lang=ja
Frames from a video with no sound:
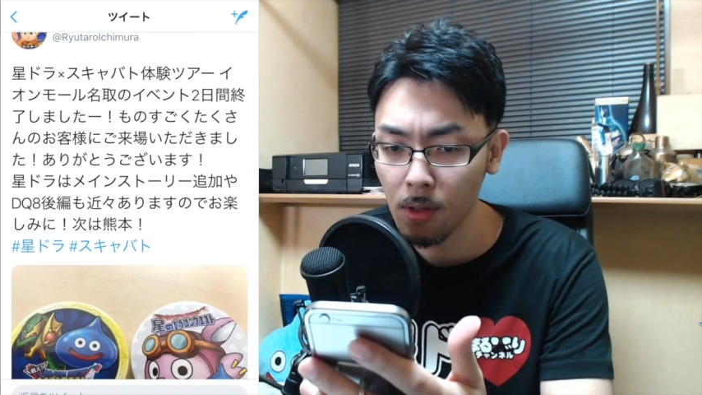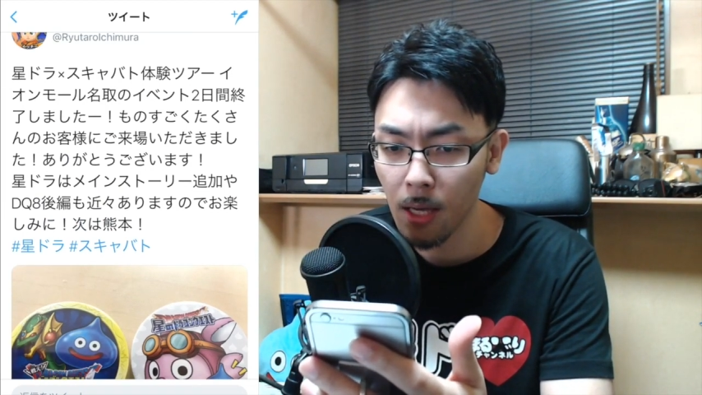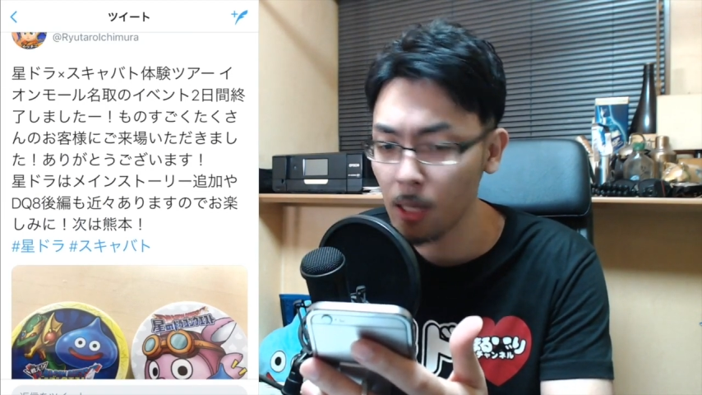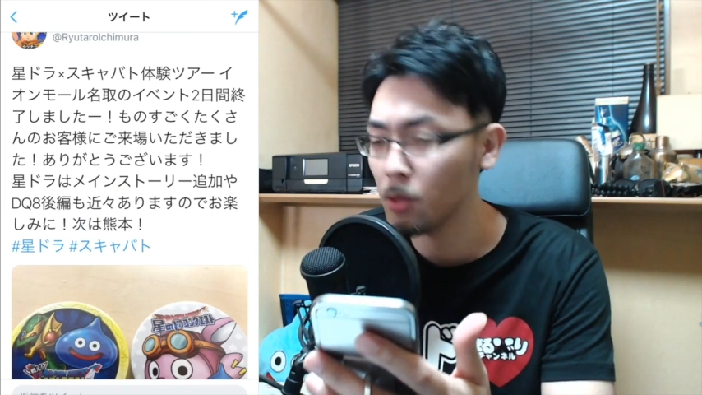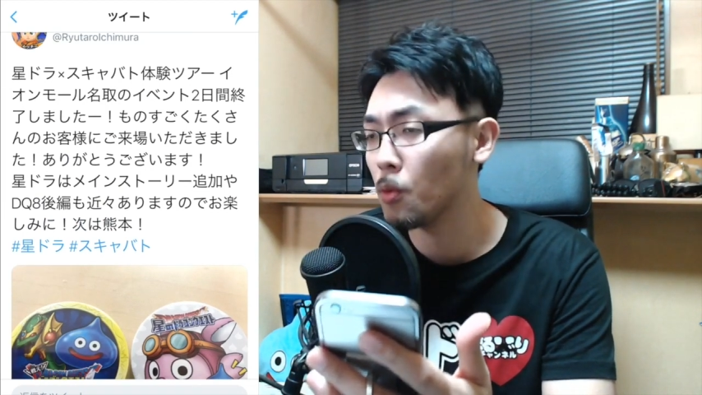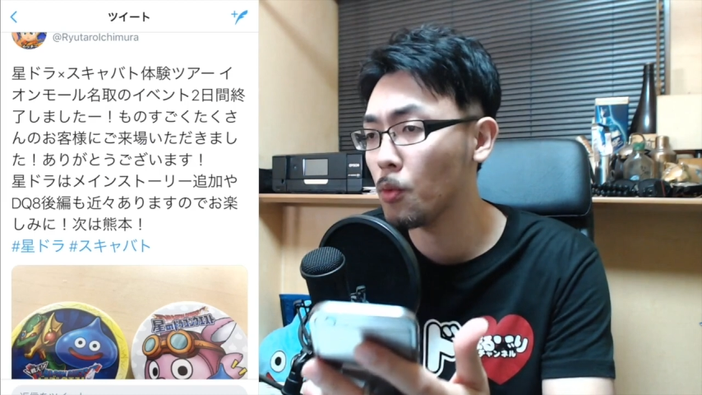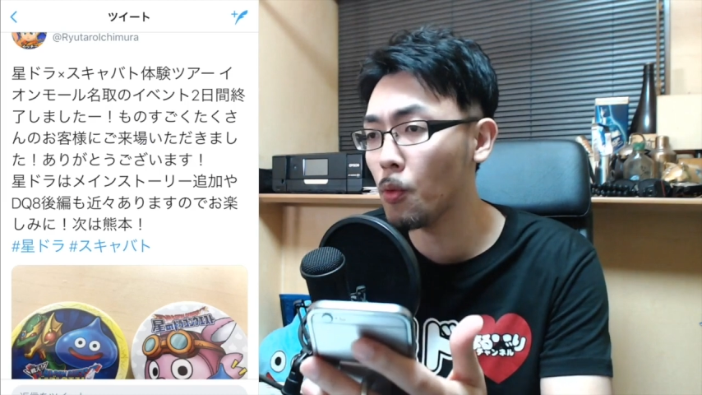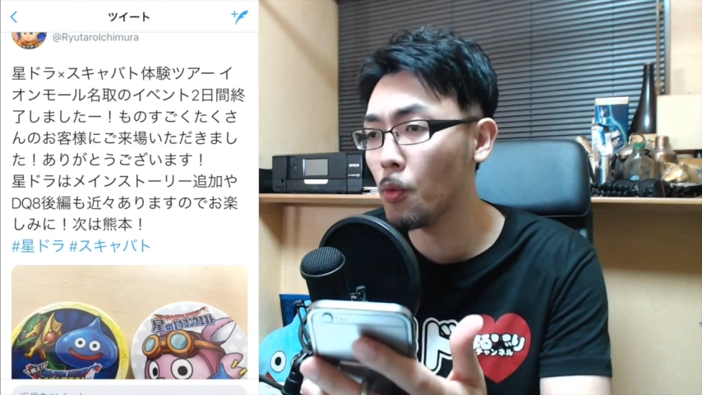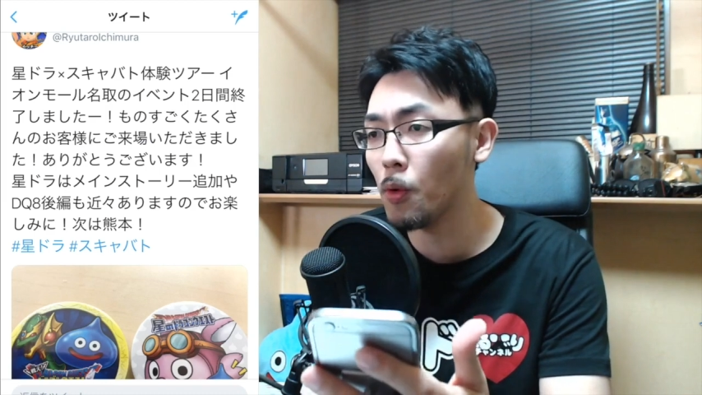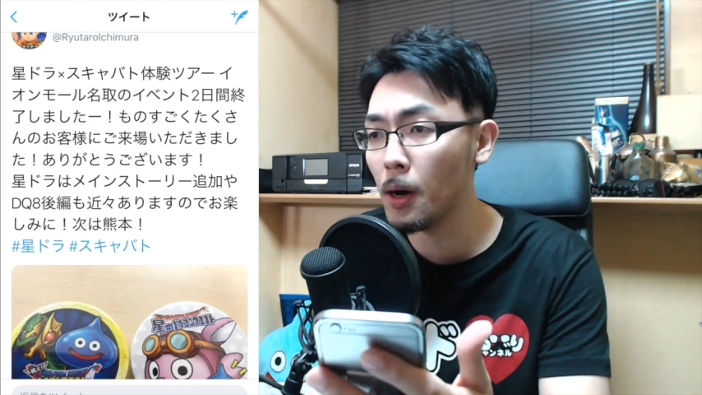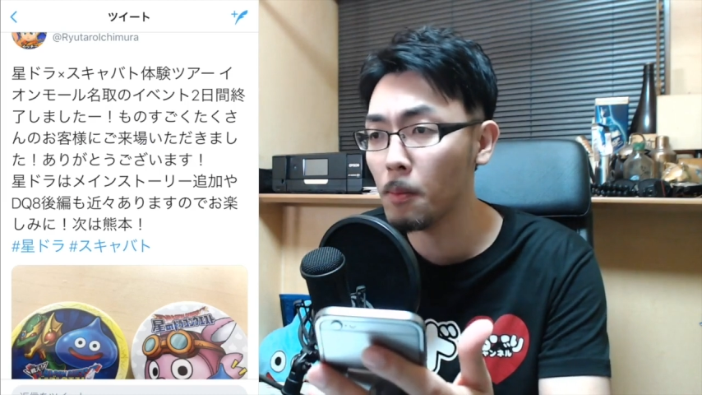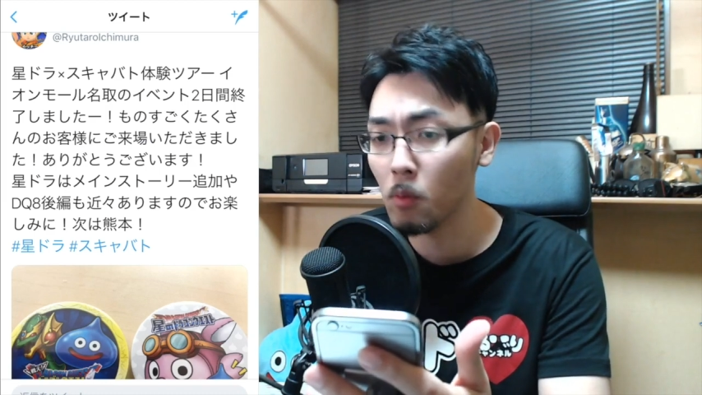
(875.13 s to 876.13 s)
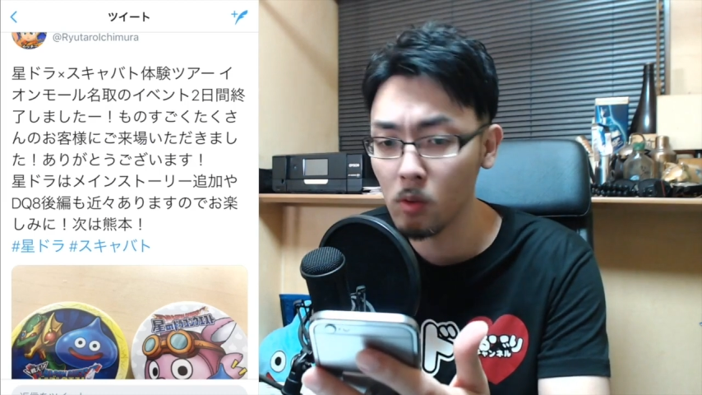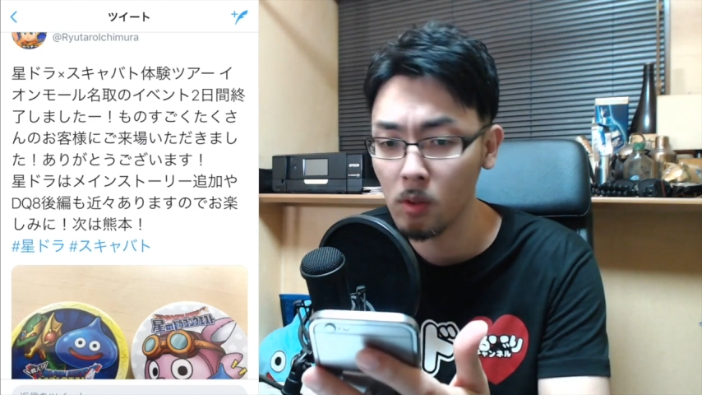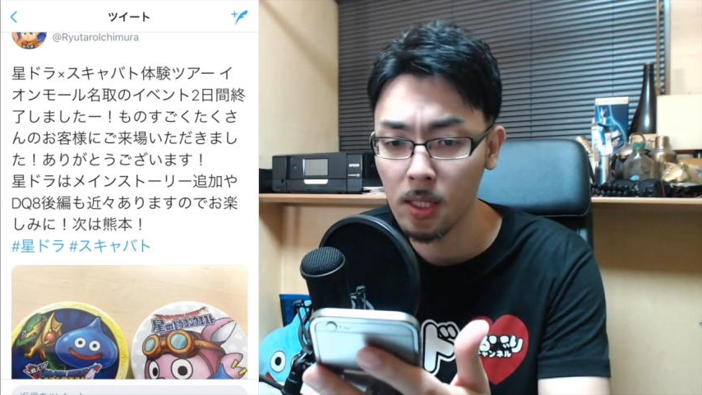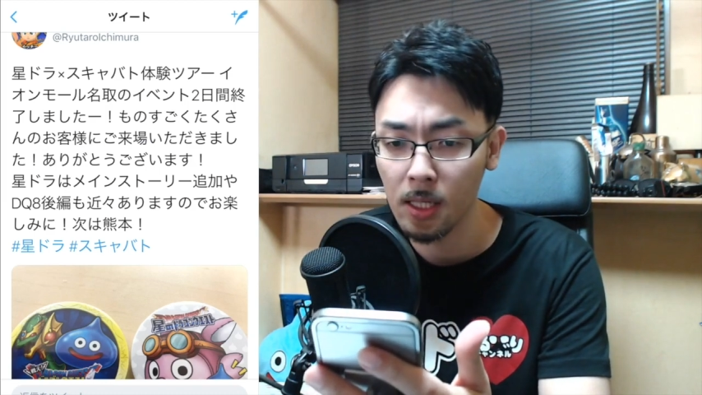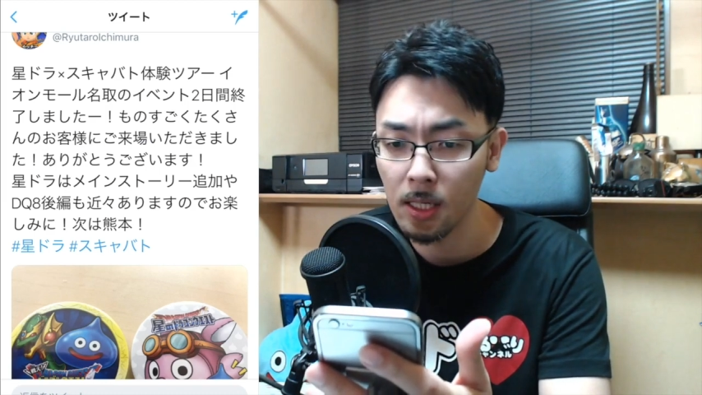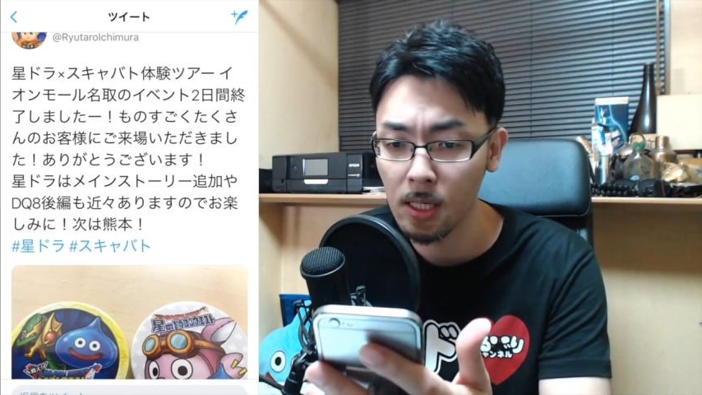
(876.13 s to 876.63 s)
8後半も
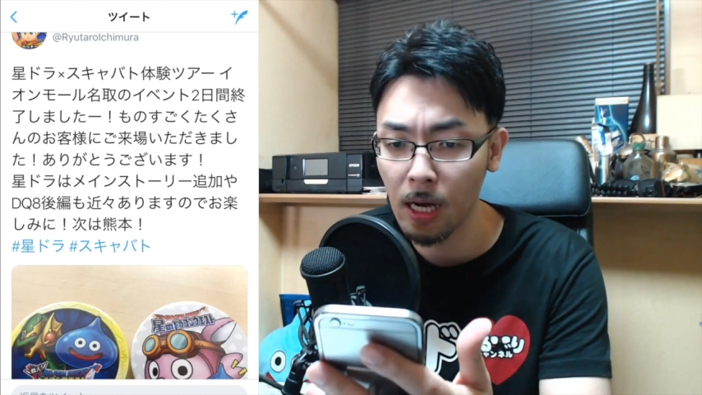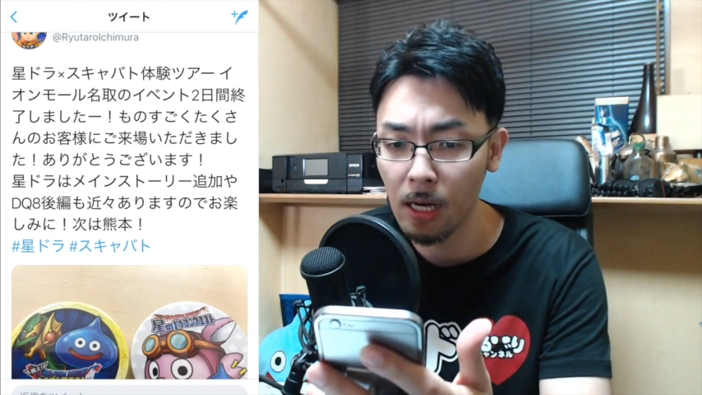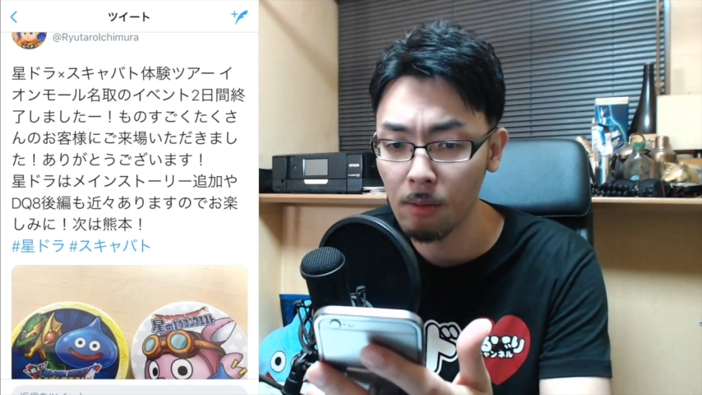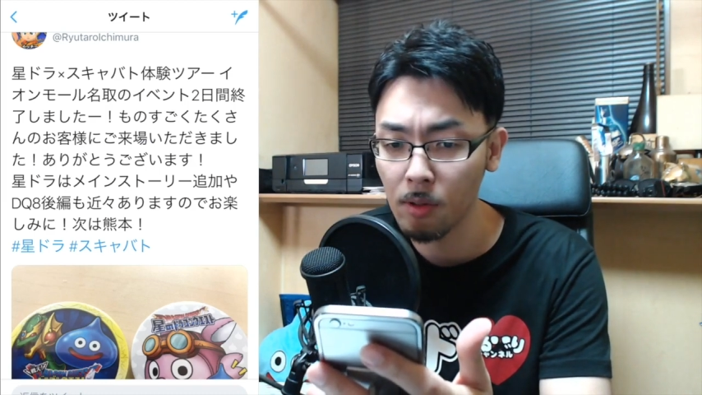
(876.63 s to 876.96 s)
近々あり